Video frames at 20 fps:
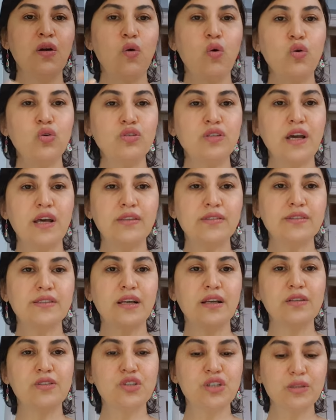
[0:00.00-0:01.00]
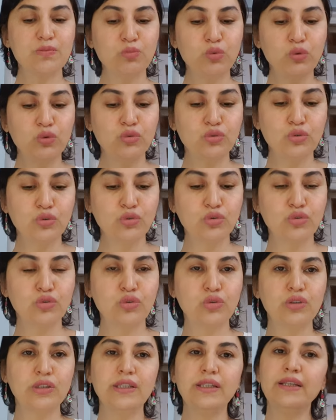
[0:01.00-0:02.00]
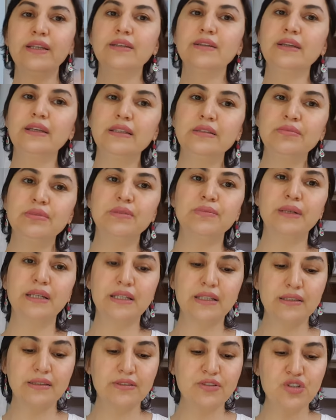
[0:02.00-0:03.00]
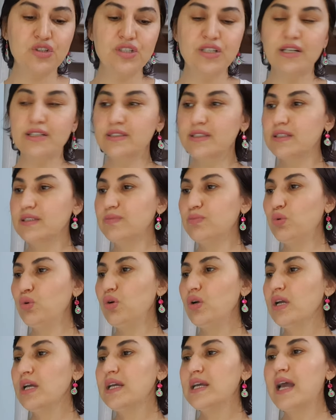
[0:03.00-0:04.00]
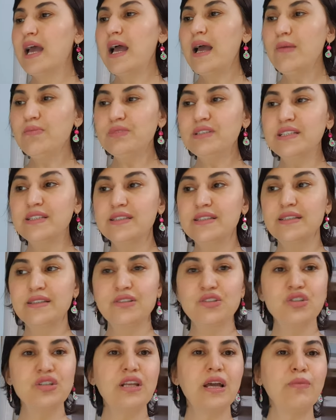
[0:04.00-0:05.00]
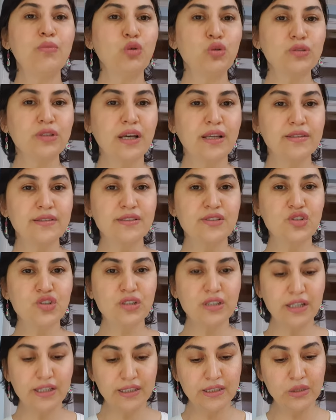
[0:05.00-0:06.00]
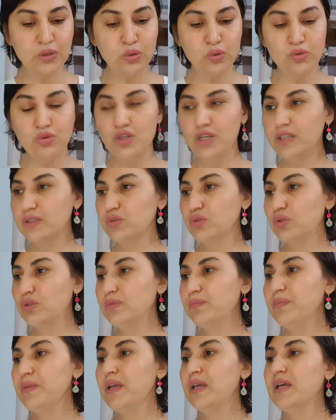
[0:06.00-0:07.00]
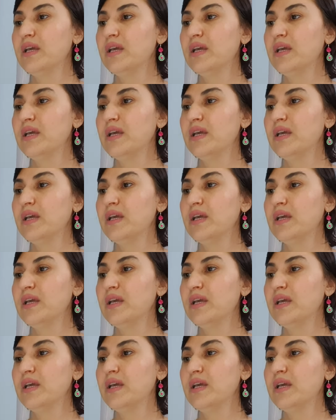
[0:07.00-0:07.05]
Ortağınız alacak, bulunduğunuz nokta ya da yeni bir mekan açacaksınız. Bu hem sizin için hem ortağınız için hayırlı olacak diyorum.